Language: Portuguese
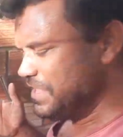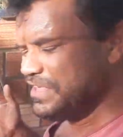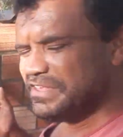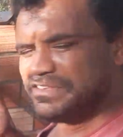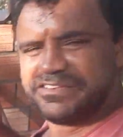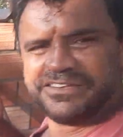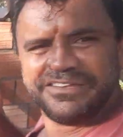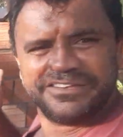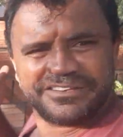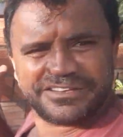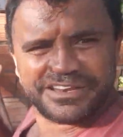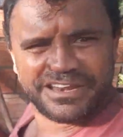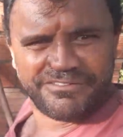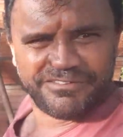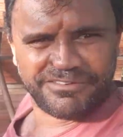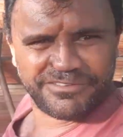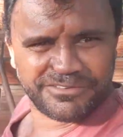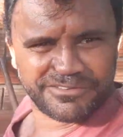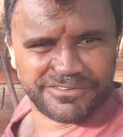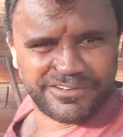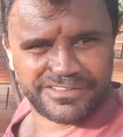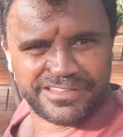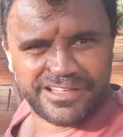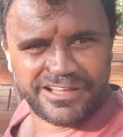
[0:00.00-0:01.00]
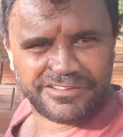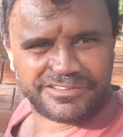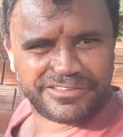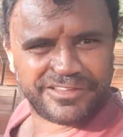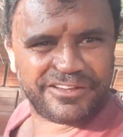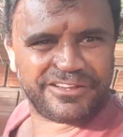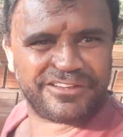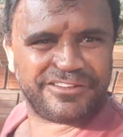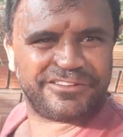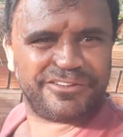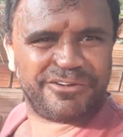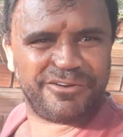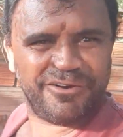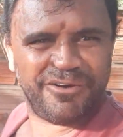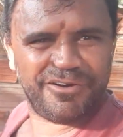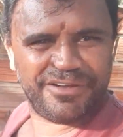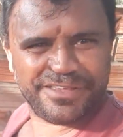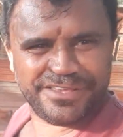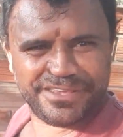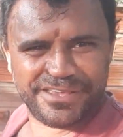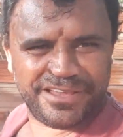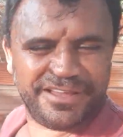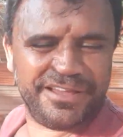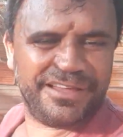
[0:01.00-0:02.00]
se inscreva no canal, deixe seu
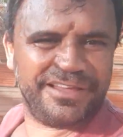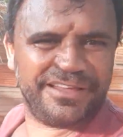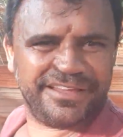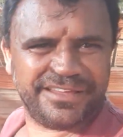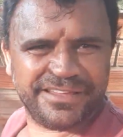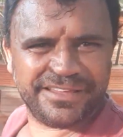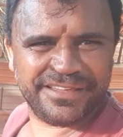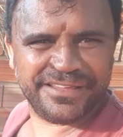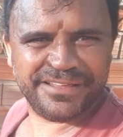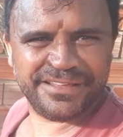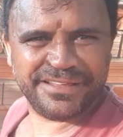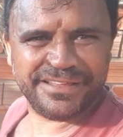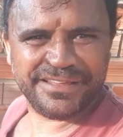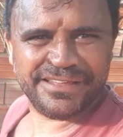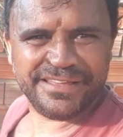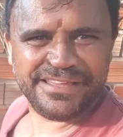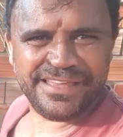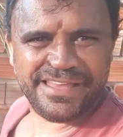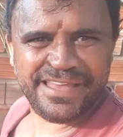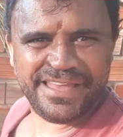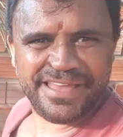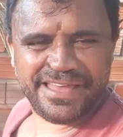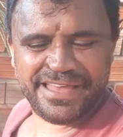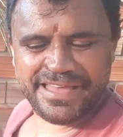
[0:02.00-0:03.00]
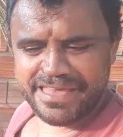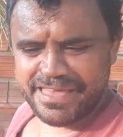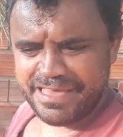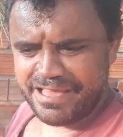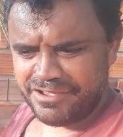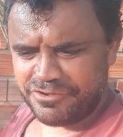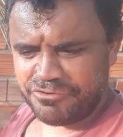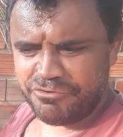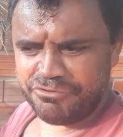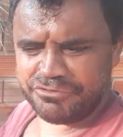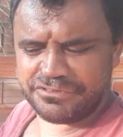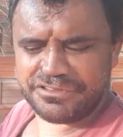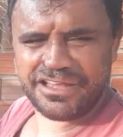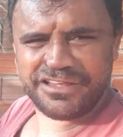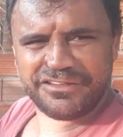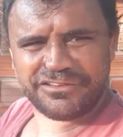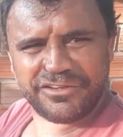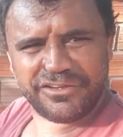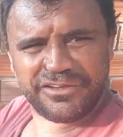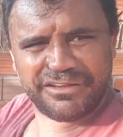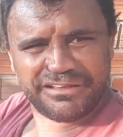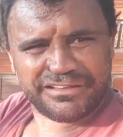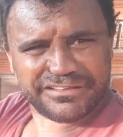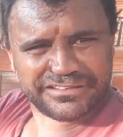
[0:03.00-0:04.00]
joinha. É, ajuda, dá
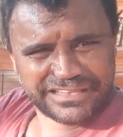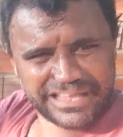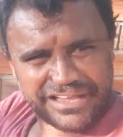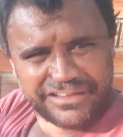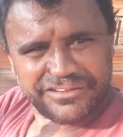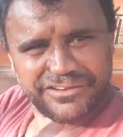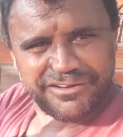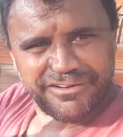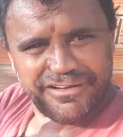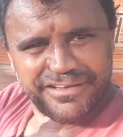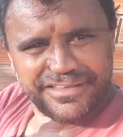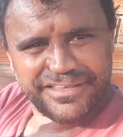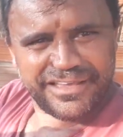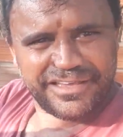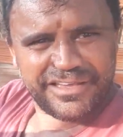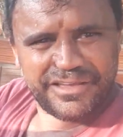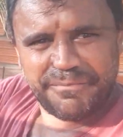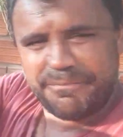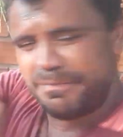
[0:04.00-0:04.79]
esse, dar esse roinha aí,